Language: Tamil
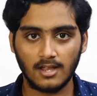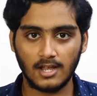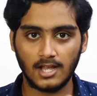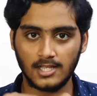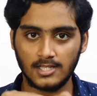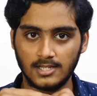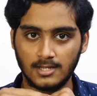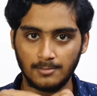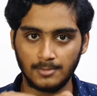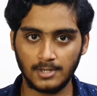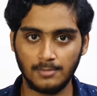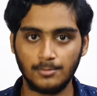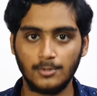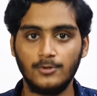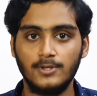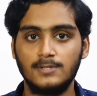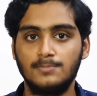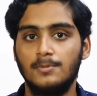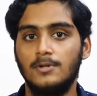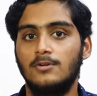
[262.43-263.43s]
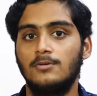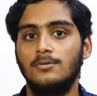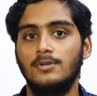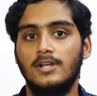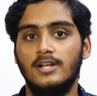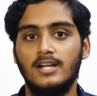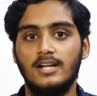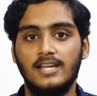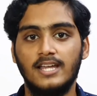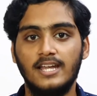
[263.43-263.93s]
அதை நம்ம இம்ப்ரவைஸ் பண்ணணும்
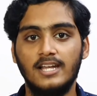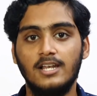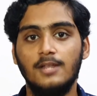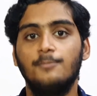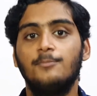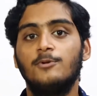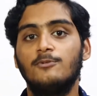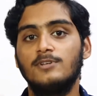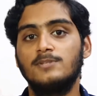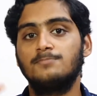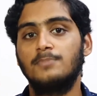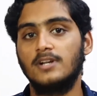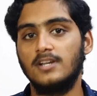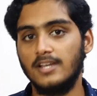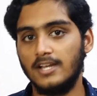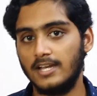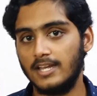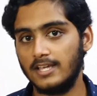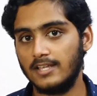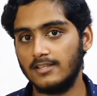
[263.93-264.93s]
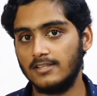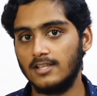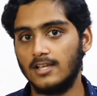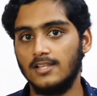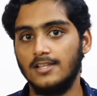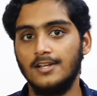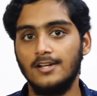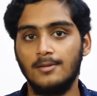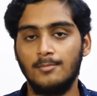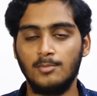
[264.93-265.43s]
ஏன்னா டயட்டில் இம்ப்ரவைஸ் பண்ணிக்கிட்டே
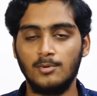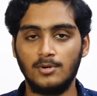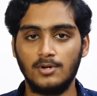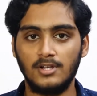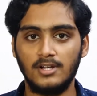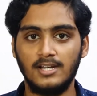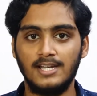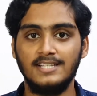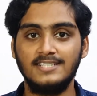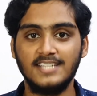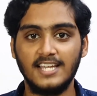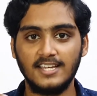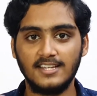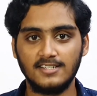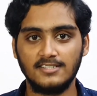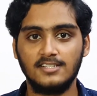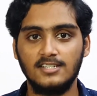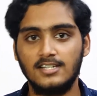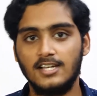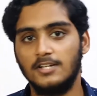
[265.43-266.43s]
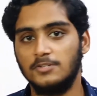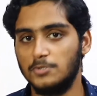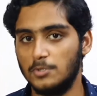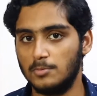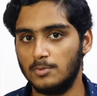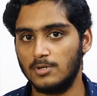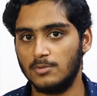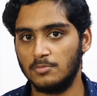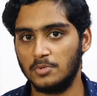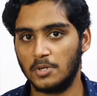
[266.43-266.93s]
இருந்தால் தான் நம்மளோட டிசையர் ரிசல்ட்
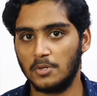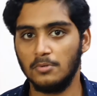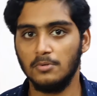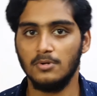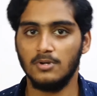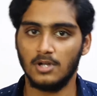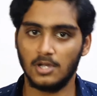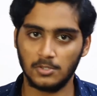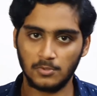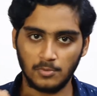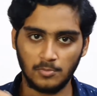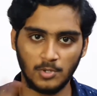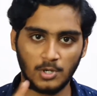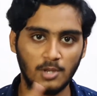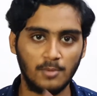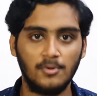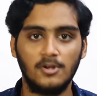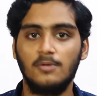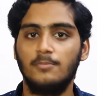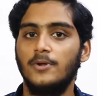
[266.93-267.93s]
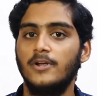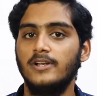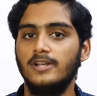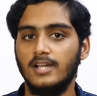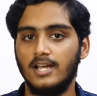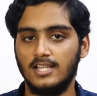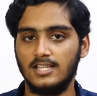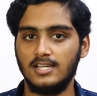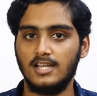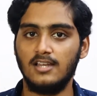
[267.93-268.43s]
அச்சீவ் பண்ண முடியும் அது ஒரு முக்கியமான பாயிண்ட்
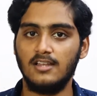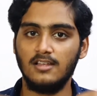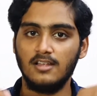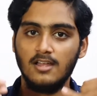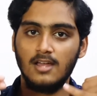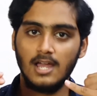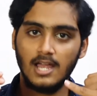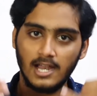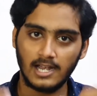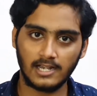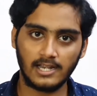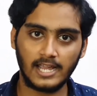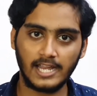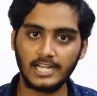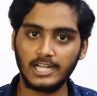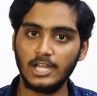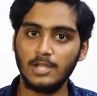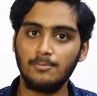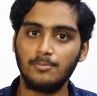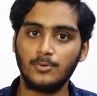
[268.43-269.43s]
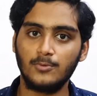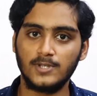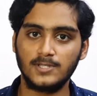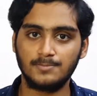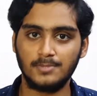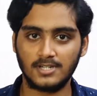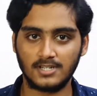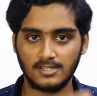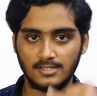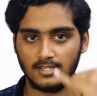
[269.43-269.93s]
அதனால் டயட்டில்
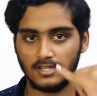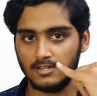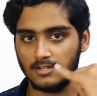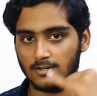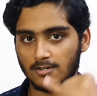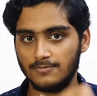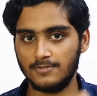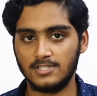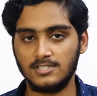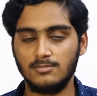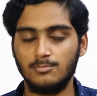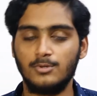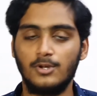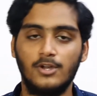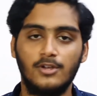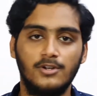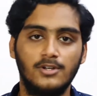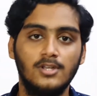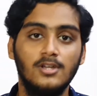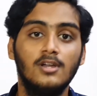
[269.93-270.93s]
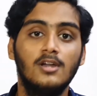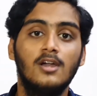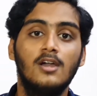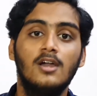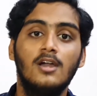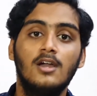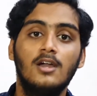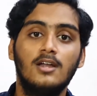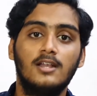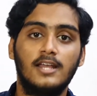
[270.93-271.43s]
இம்ப்ரவைஸ் பண்ணுறது தான் என்னோடய ஃபஸ்ட்டு ப்ரையாரிட்டி
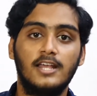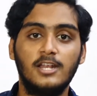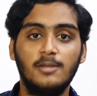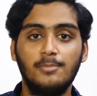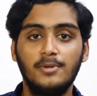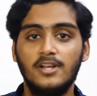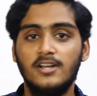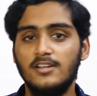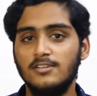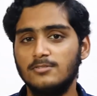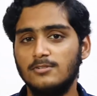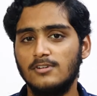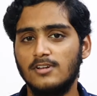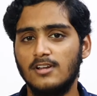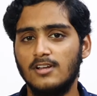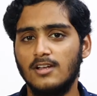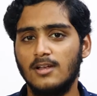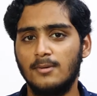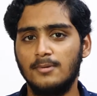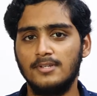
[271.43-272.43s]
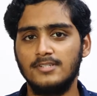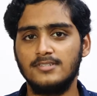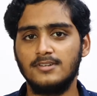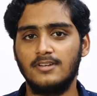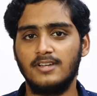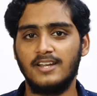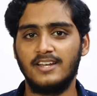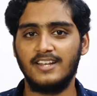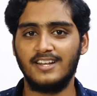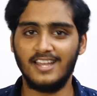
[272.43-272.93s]
நிறைய பேர் என்ன சொல்கிறாங்க அப்படின்னு
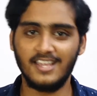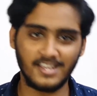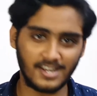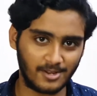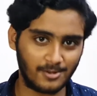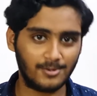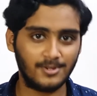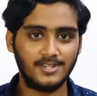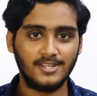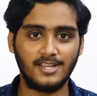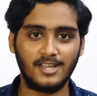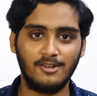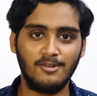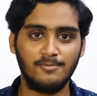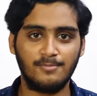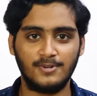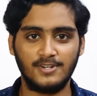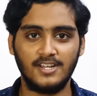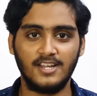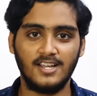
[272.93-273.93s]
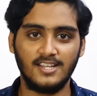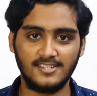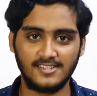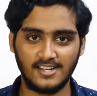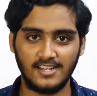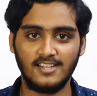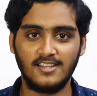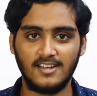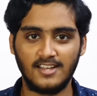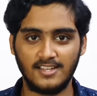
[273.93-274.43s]
சொல்லி கேட்டிங்கன்னா எனக்கும் இது கேள்விப்பட்டேன்
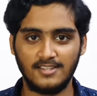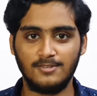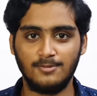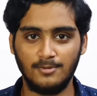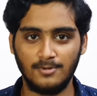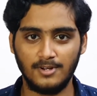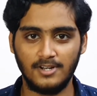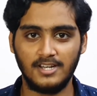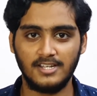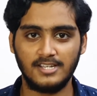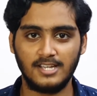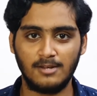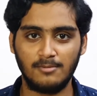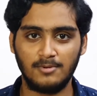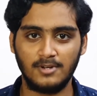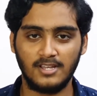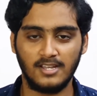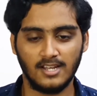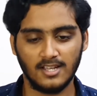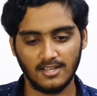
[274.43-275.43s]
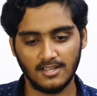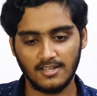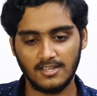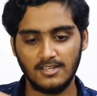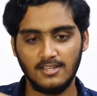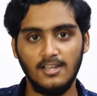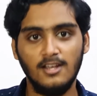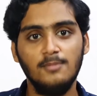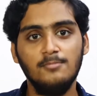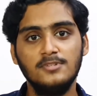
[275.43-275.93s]
அதனால தான் நான் இது உங்ககிட்ட ஷேர் பண்ணிக்கிறேன்
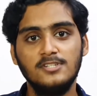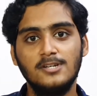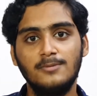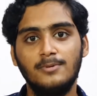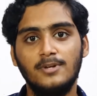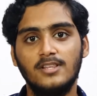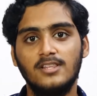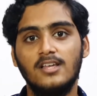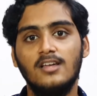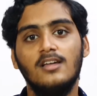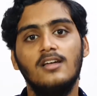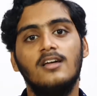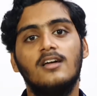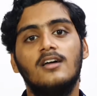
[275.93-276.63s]
எலுமிச்சை பழத்தை